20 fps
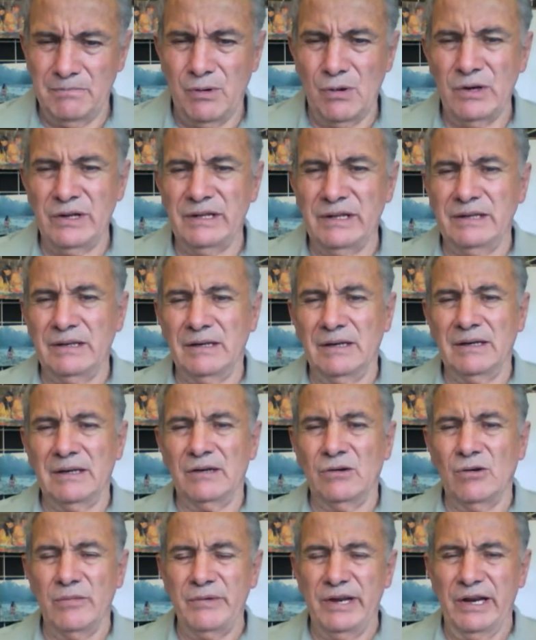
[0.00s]

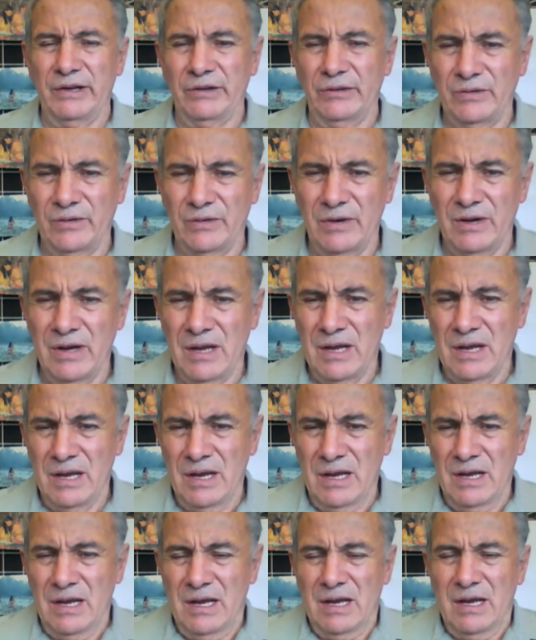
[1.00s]

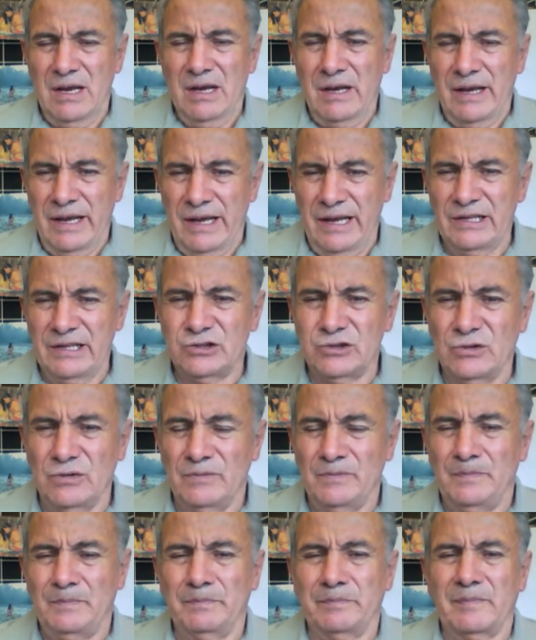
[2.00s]
gobierno.
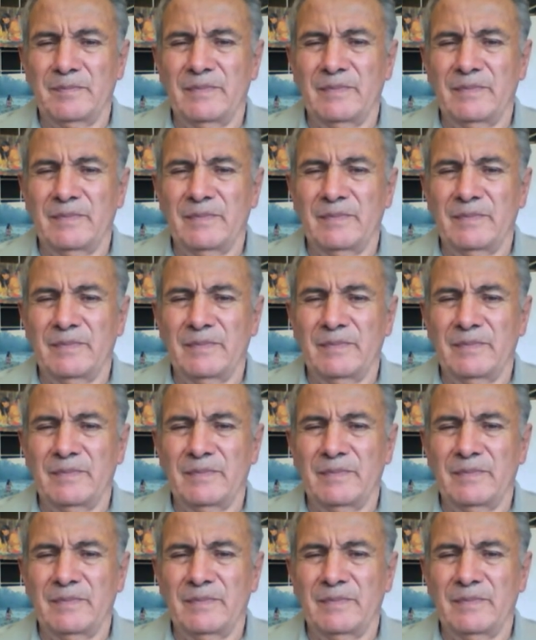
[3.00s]
Esto